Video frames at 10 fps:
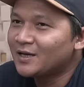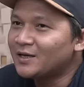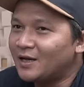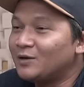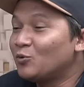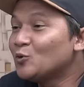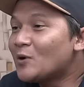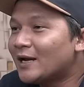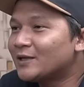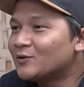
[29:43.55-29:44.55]
ya
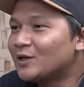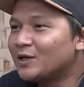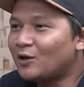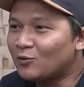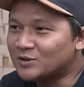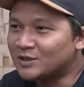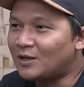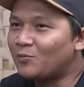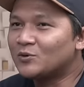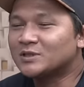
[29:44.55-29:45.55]
dibutuhkan itu. Jadi kalau hmm.
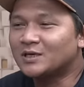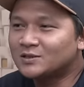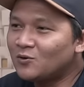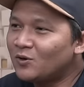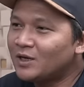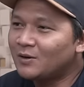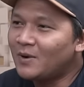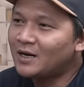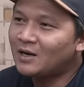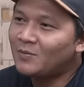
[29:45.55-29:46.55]
kita post ke story
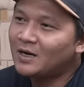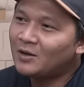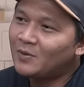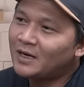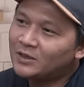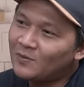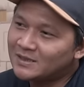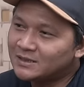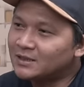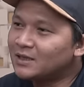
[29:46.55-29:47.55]
kemana kemana kemana itu
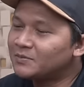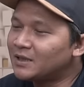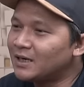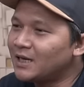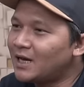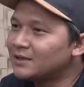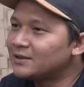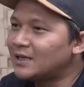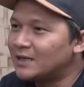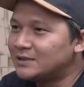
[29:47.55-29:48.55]
masih tetap
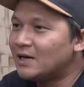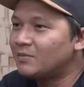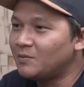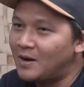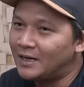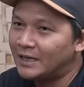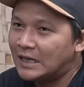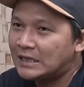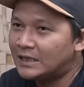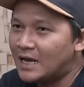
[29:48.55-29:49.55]
terlihat tajam
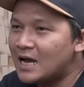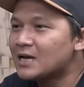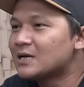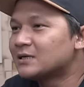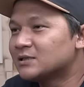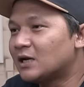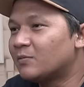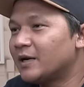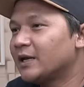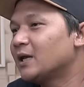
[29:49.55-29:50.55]
dibandingkan yang
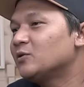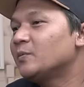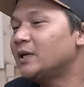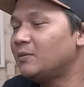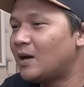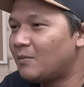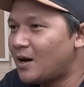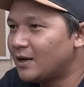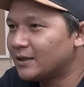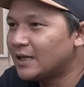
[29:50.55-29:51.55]
sharpeningnya itu minimal
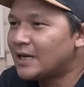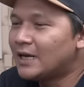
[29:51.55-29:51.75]
banget